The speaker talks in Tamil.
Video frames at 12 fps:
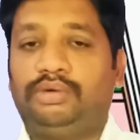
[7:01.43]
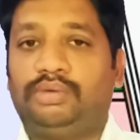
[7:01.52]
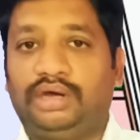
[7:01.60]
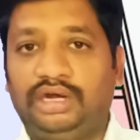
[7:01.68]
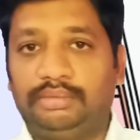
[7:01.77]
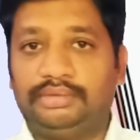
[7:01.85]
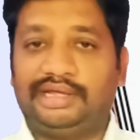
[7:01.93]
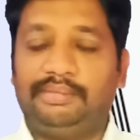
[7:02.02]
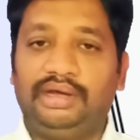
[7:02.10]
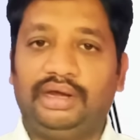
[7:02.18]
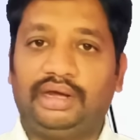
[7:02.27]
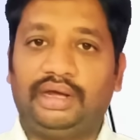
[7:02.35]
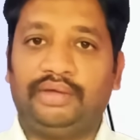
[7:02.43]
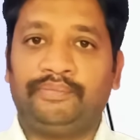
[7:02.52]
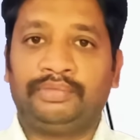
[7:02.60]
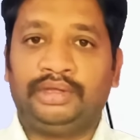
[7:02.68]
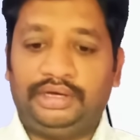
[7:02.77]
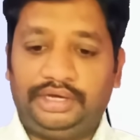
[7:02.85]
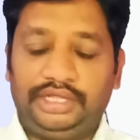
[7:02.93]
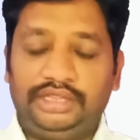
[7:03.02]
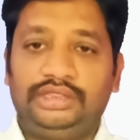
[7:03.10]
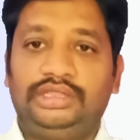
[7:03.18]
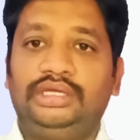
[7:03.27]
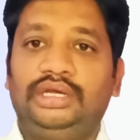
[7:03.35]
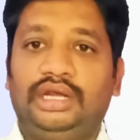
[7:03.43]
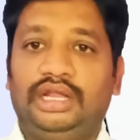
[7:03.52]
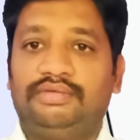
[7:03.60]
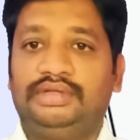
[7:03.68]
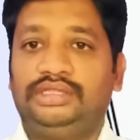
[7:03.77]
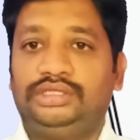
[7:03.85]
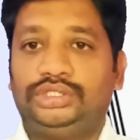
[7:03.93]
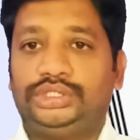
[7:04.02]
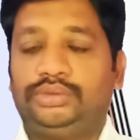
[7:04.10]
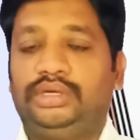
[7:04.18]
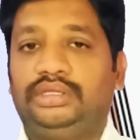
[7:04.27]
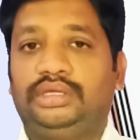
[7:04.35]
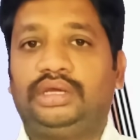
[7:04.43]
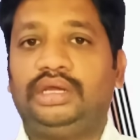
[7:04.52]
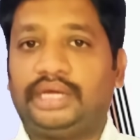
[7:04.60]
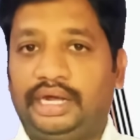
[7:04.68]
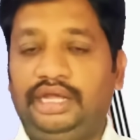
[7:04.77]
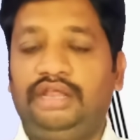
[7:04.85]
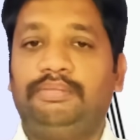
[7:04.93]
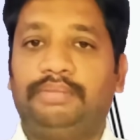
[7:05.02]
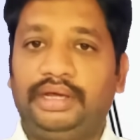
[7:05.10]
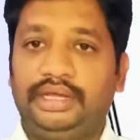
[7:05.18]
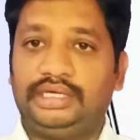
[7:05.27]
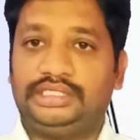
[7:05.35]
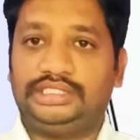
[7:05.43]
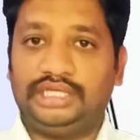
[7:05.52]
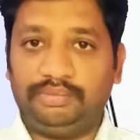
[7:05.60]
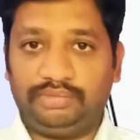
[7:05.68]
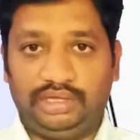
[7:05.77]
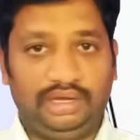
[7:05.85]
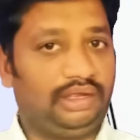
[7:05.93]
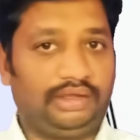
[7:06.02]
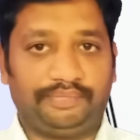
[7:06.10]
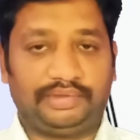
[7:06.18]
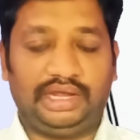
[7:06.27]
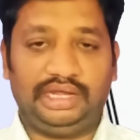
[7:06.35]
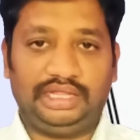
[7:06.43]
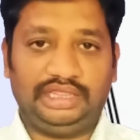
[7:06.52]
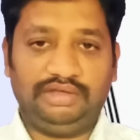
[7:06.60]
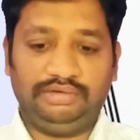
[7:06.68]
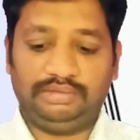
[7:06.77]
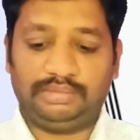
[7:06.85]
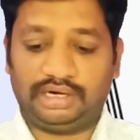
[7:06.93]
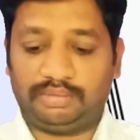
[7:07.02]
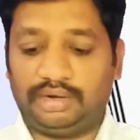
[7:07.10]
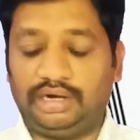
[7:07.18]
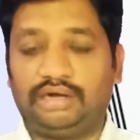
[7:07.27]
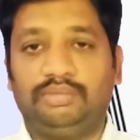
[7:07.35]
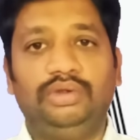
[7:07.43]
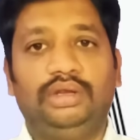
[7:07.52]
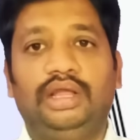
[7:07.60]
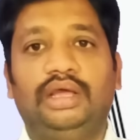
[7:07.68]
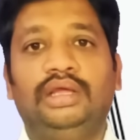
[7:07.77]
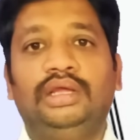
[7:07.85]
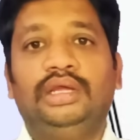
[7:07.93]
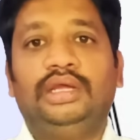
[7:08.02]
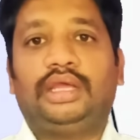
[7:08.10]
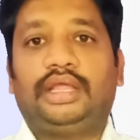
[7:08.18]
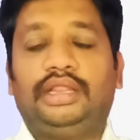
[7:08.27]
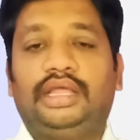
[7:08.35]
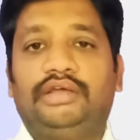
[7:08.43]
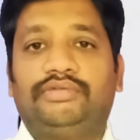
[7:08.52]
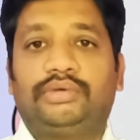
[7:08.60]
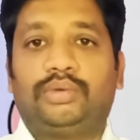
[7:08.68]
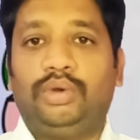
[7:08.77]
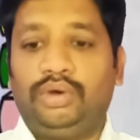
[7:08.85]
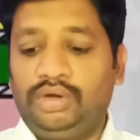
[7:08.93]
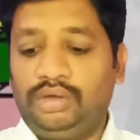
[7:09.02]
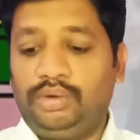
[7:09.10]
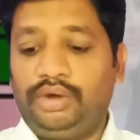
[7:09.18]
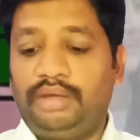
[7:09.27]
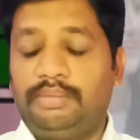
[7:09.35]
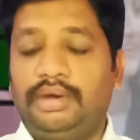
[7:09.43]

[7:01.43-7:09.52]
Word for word: பண்ணுவாங்க நம்ம தமிழ்நாட்டில் டென்த்து லெவன்த்து டுவெல்த்துக்கு கண்டிப்பாக எக்ஸாம் இருக்குது அதில் எந்த விதமான மாற்றமும் இல்லை இந்த கொரோனாவுடைய